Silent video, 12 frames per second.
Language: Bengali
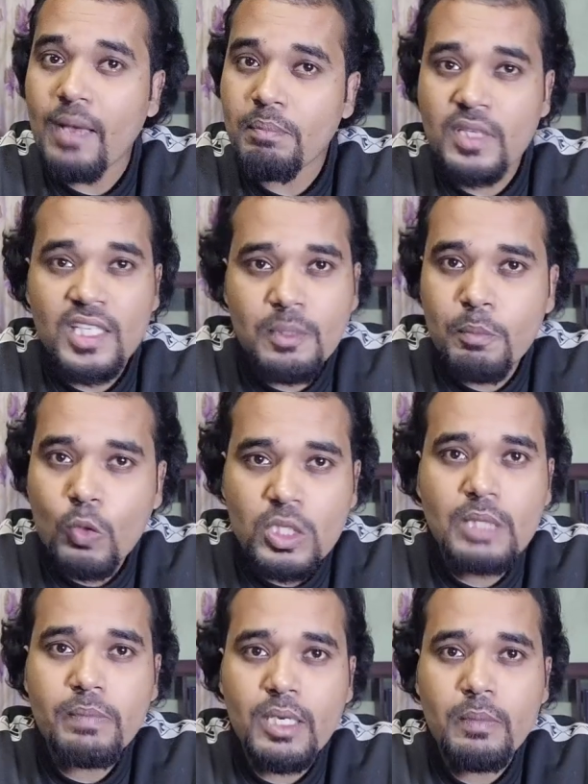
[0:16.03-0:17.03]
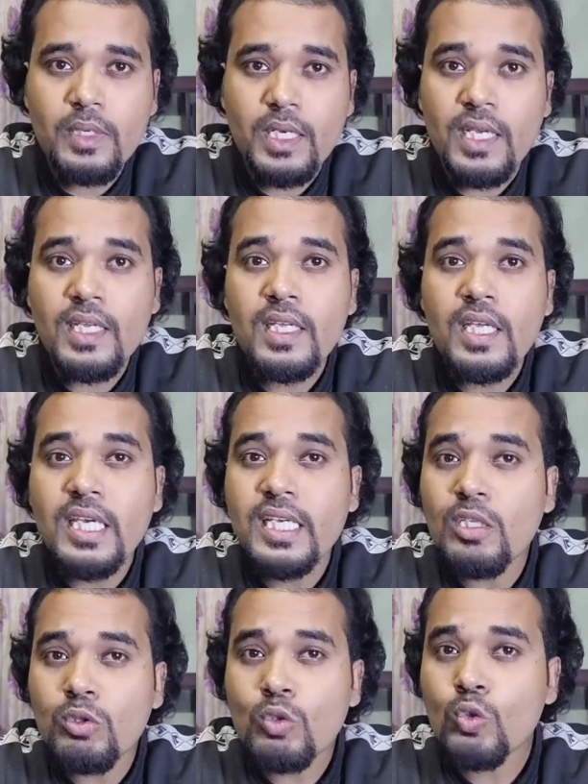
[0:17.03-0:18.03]
আপনি এটা বলতে পারবেন না
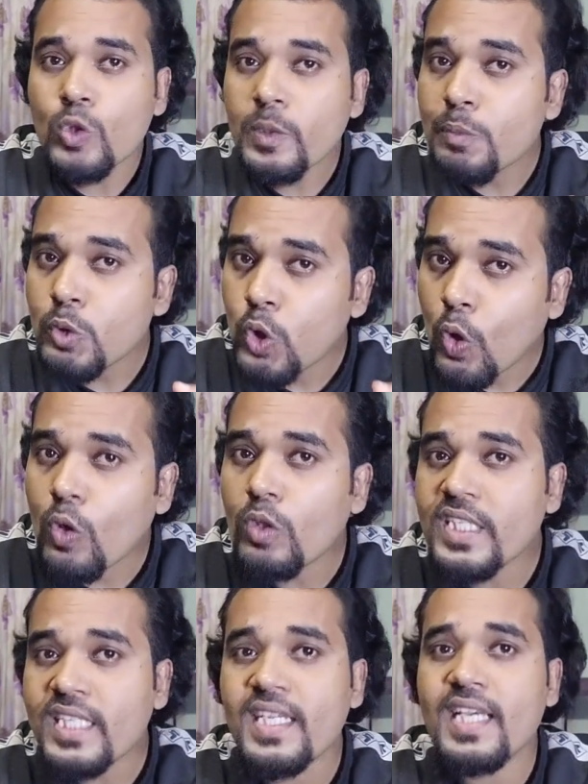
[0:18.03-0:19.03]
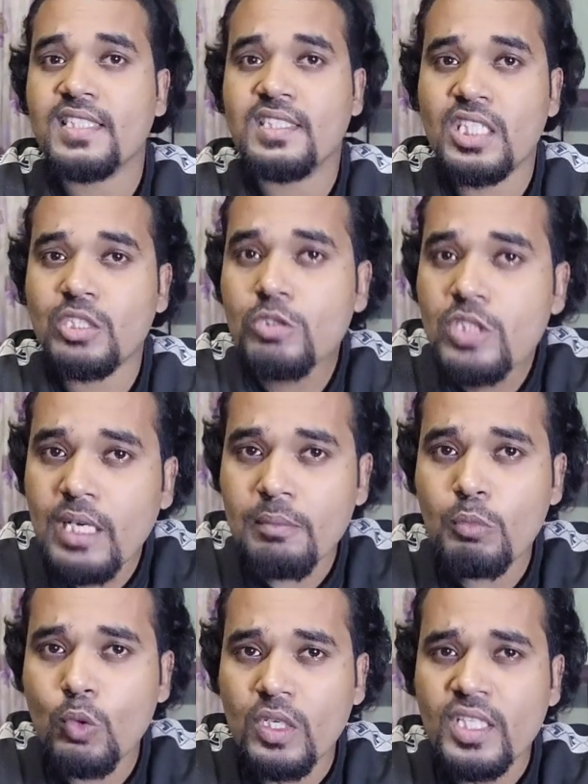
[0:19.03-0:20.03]
কিন্তু খুব সহজ একটা অ্যান্সার যদি
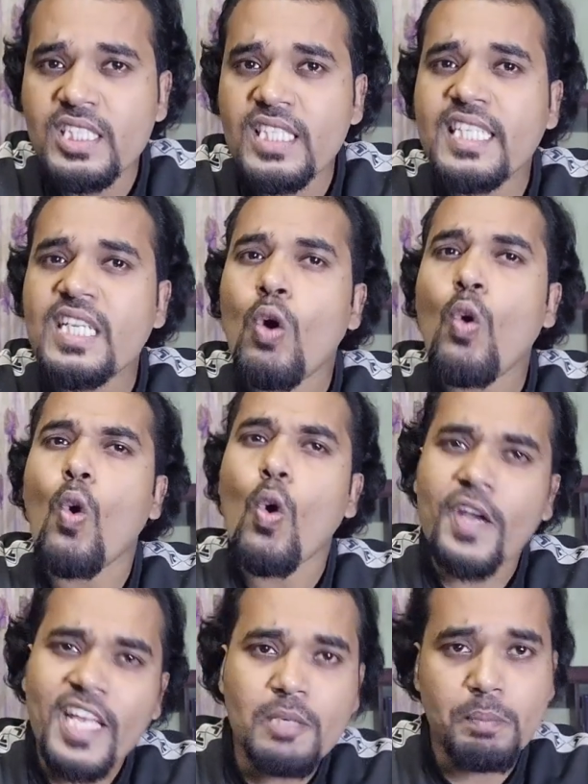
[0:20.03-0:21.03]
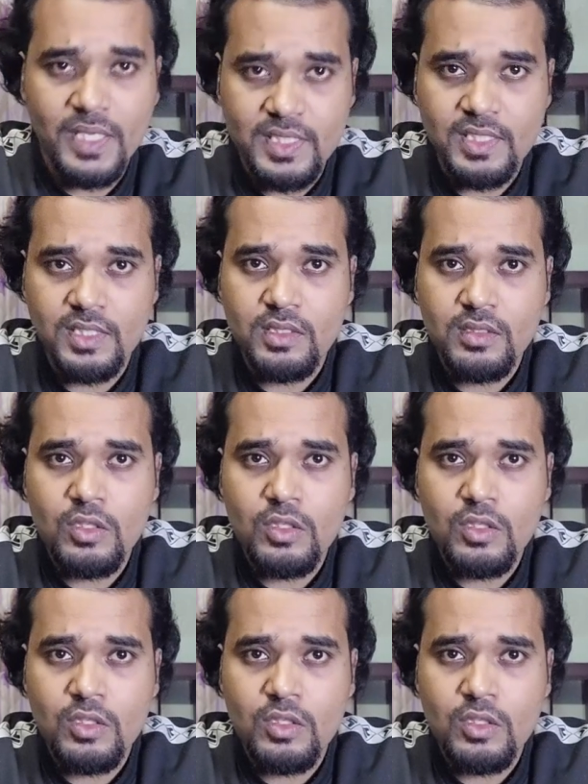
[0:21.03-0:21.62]
আমি বলি যে এটা অনেক বেশি